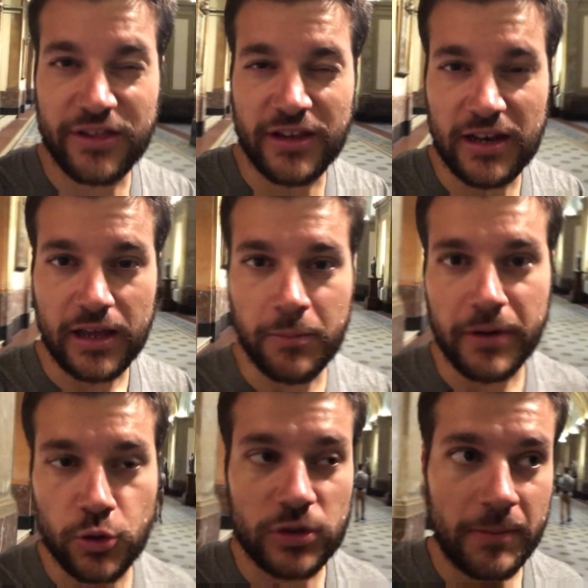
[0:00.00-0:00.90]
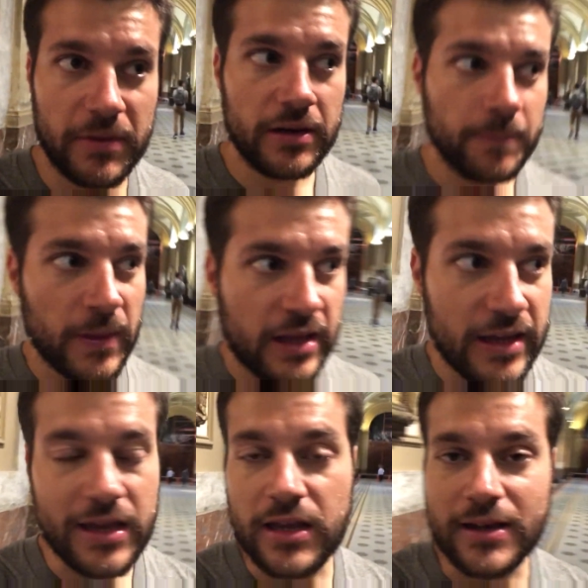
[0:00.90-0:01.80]
Chile y Perú también
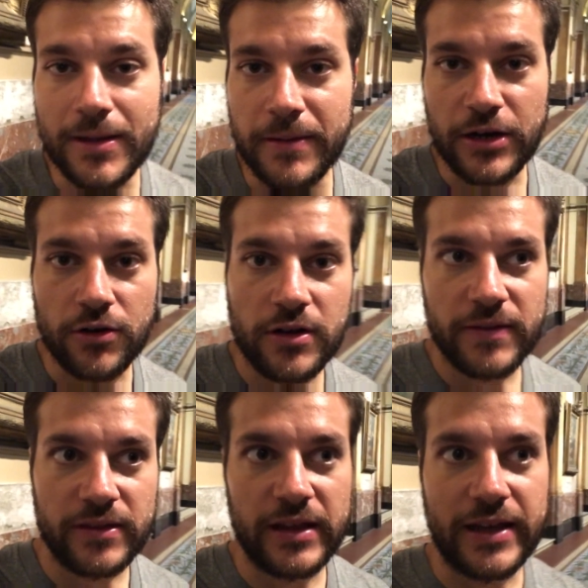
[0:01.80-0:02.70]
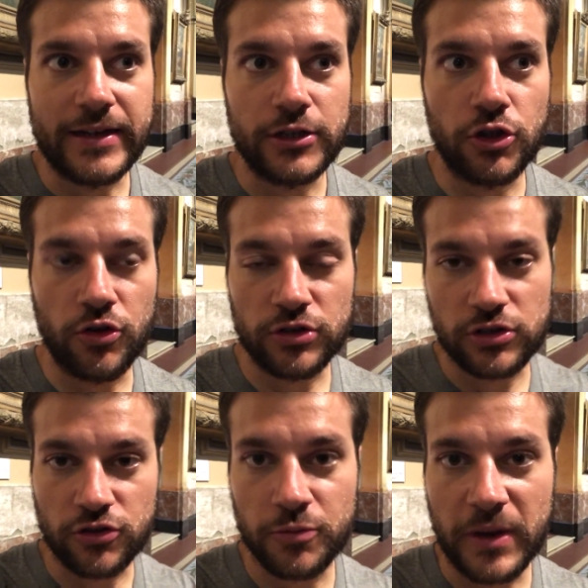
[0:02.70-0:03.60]
y liberó eh, todos
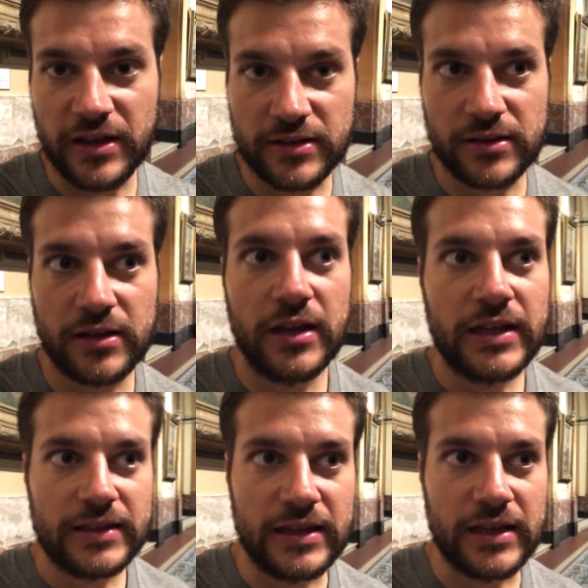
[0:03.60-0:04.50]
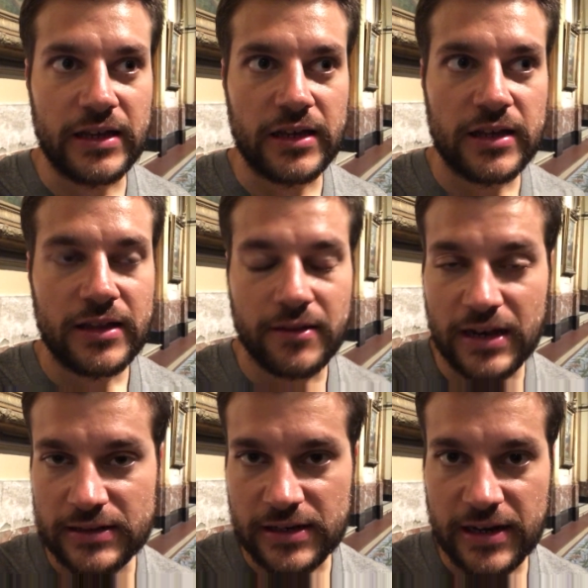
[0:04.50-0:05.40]
estos países de,
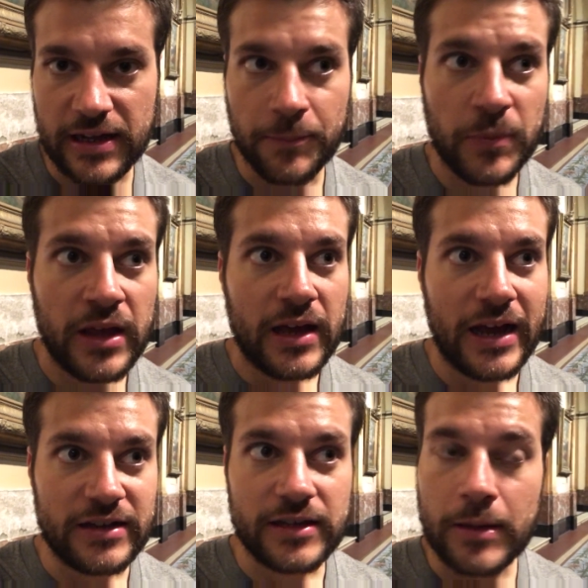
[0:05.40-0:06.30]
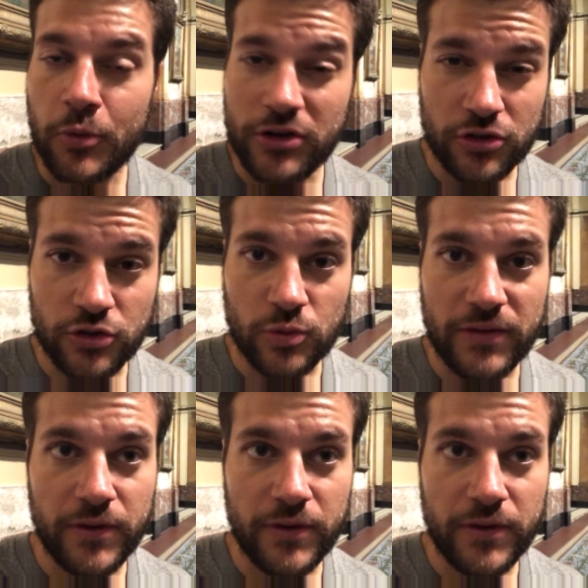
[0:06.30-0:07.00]
la tiranía. Así que por eso es una